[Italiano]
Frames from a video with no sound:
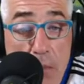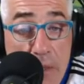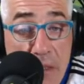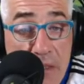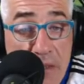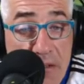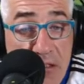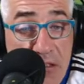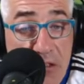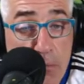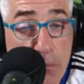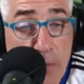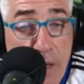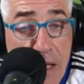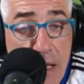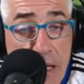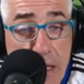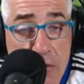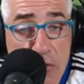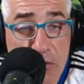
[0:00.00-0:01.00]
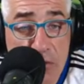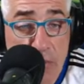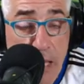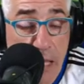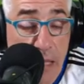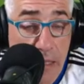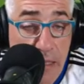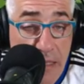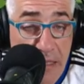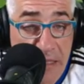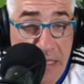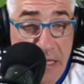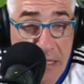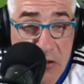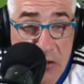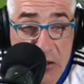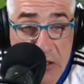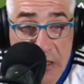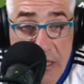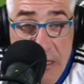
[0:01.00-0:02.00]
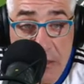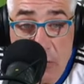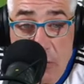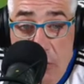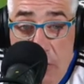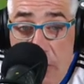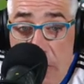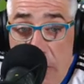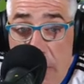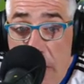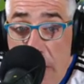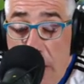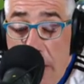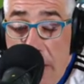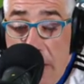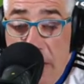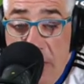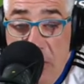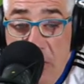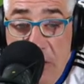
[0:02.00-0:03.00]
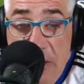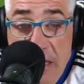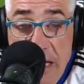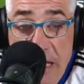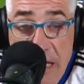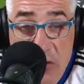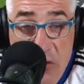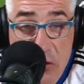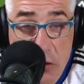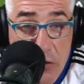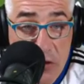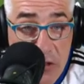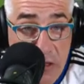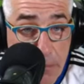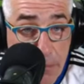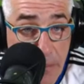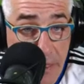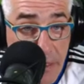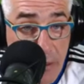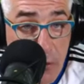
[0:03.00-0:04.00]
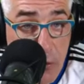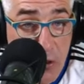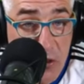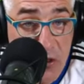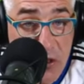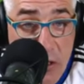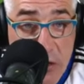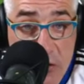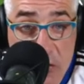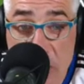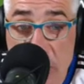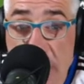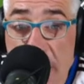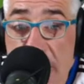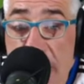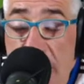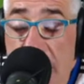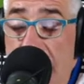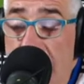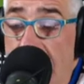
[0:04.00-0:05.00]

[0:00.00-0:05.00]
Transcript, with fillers: mentre sto parlando, insomma, nel senso c'è stato il sorteggio, no? sapete, oggi è la giornata di